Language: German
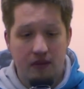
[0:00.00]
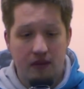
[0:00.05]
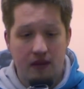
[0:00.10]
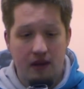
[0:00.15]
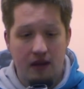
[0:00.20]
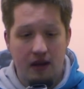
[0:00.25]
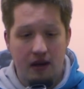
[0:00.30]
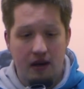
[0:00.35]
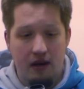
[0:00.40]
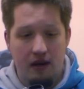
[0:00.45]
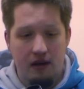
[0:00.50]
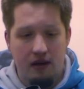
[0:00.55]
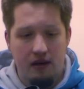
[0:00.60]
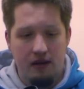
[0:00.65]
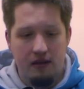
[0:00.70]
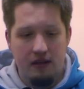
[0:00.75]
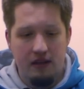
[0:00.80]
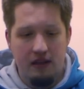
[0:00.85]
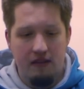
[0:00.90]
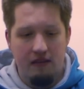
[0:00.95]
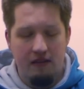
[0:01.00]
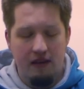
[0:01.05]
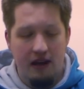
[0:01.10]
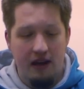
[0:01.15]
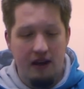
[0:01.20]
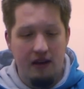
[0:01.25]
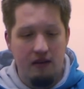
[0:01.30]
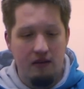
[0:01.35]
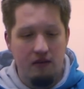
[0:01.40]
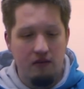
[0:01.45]
der jetzt
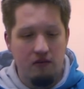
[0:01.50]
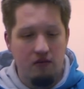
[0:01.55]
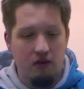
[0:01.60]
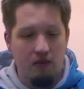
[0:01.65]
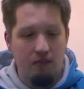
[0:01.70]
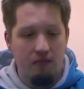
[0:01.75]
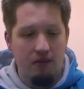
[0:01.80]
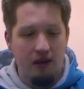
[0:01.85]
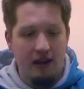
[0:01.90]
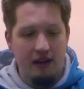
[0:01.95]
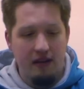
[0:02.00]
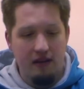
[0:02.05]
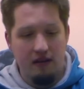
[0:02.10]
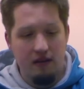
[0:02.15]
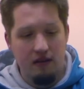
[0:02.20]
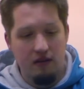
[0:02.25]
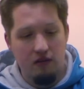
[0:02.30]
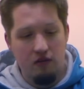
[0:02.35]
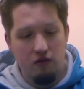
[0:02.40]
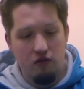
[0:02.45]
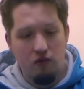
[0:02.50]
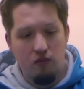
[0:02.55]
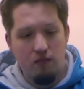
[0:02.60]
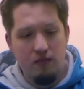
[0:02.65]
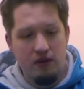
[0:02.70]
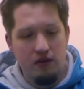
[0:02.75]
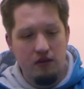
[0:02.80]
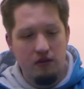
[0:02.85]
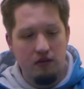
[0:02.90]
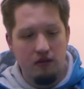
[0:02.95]
einen kompletten
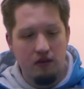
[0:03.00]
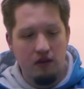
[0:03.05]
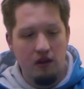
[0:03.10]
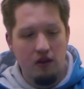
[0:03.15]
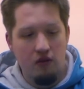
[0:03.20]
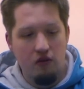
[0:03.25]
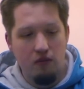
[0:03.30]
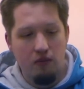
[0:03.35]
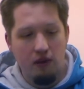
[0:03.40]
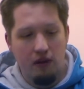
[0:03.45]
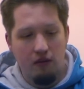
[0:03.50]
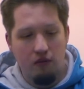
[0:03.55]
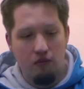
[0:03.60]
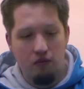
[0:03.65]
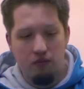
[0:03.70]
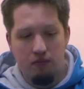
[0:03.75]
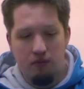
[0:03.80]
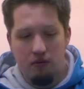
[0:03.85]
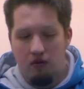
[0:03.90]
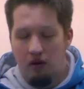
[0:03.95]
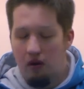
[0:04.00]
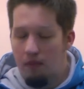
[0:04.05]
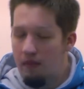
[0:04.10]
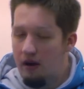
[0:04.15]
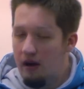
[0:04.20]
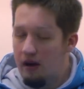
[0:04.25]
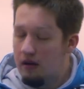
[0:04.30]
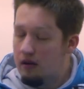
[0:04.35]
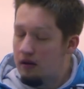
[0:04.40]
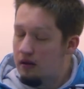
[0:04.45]
Gummiüberzug bekommen
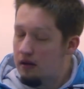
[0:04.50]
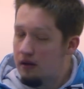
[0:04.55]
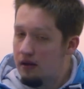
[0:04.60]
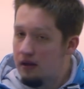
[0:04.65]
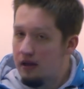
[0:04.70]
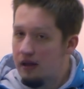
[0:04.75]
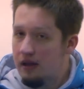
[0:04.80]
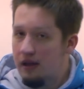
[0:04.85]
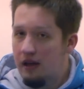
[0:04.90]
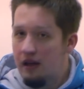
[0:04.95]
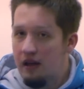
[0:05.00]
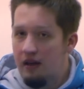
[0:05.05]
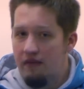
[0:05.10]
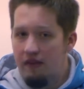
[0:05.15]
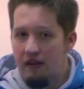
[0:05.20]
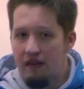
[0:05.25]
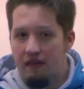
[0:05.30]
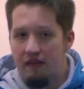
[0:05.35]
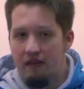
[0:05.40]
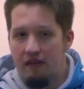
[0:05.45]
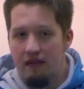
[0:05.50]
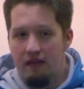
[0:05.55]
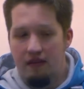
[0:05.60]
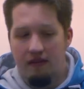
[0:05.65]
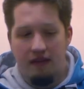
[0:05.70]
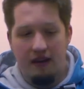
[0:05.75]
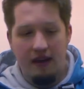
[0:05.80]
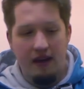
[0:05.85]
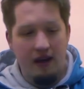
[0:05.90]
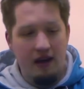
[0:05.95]
hat, was
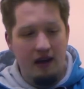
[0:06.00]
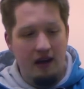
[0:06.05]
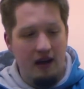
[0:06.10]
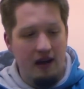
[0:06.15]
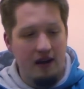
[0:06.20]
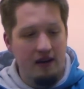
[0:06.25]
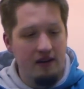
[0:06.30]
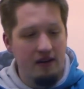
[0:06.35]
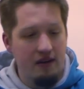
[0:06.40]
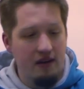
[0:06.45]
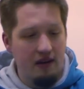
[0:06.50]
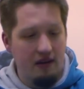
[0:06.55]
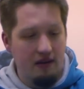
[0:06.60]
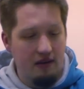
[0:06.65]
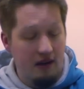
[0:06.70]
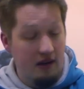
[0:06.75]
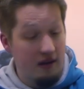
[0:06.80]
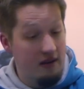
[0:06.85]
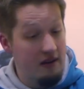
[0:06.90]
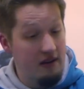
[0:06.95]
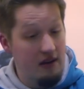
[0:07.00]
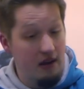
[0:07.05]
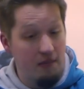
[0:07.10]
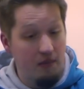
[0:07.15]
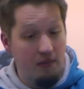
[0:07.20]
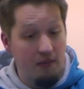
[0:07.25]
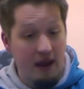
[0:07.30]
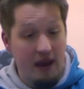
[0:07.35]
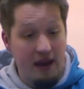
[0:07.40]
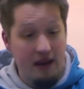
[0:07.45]
sehr angenehm
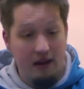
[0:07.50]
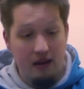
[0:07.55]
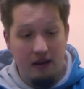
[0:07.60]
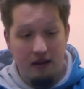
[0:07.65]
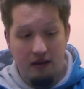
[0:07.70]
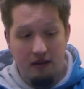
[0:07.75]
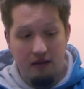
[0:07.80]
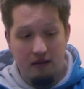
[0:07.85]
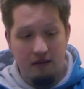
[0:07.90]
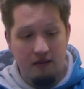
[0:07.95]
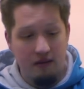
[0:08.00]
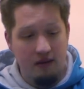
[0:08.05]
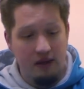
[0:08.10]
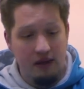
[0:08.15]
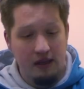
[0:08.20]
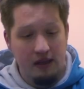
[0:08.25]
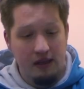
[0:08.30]
im Handling ist.